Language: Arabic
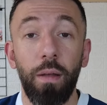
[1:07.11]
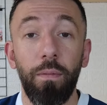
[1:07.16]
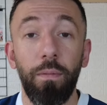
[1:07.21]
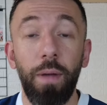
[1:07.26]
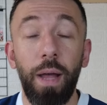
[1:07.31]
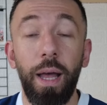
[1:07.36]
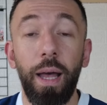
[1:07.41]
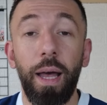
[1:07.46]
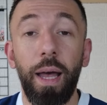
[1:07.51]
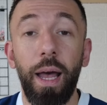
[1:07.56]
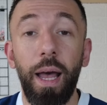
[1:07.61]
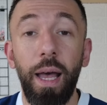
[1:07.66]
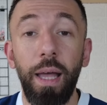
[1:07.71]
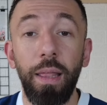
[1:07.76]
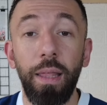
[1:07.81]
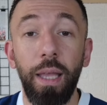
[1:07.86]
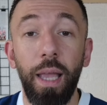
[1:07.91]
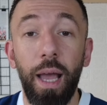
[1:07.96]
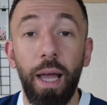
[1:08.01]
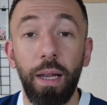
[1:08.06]

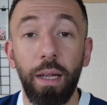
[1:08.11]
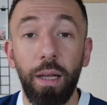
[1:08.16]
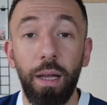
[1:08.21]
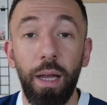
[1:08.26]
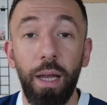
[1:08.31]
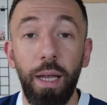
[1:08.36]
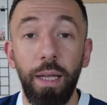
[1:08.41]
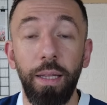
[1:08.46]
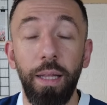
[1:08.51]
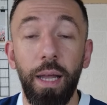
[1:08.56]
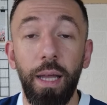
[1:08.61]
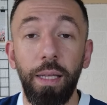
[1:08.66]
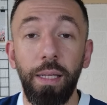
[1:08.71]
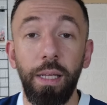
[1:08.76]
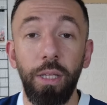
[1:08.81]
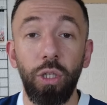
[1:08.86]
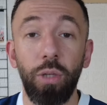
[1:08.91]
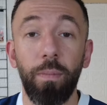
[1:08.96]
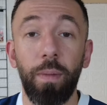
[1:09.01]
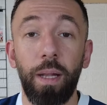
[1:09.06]
فهذه القاعدة
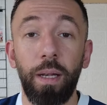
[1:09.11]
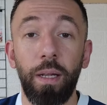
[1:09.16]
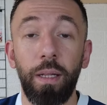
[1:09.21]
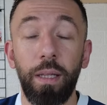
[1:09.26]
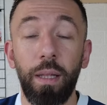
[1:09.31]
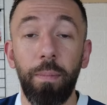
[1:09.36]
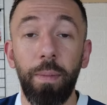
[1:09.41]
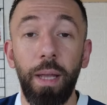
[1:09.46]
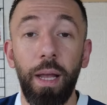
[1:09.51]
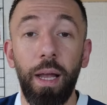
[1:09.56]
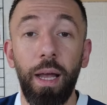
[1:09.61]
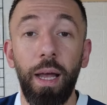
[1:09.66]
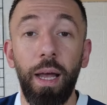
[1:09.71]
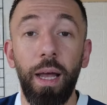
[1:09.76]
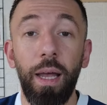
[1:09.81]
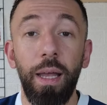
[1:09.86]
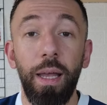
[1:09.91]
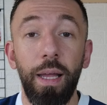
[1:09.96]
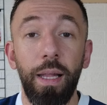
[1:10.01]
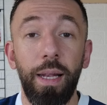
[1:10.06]
يجب أن
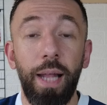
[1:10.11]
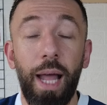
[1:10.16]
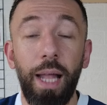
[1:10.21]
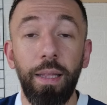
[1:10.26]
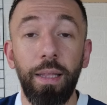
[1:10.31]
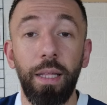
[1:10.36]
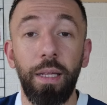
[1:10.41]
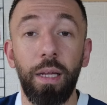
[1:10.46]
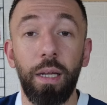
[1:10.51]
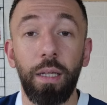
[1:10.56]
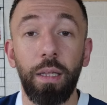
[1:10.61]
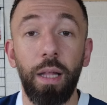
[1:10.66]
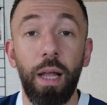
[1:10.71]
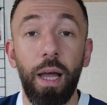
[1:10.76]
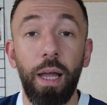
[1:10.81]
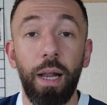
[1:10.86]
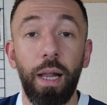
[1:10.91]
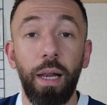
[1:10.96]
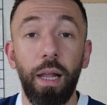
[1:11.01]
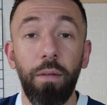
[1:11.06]
نتبعها لحتى
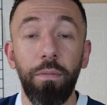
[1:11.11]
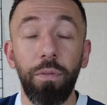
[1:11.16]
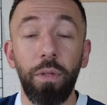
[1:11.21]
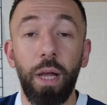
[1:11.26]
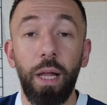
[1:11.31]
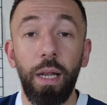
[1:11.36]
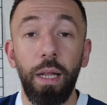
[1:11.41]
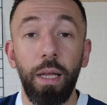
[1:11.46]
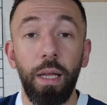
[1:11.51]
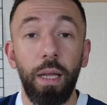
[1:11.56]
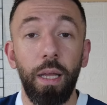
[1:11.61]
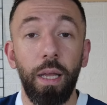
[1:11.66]
نختار الأفضل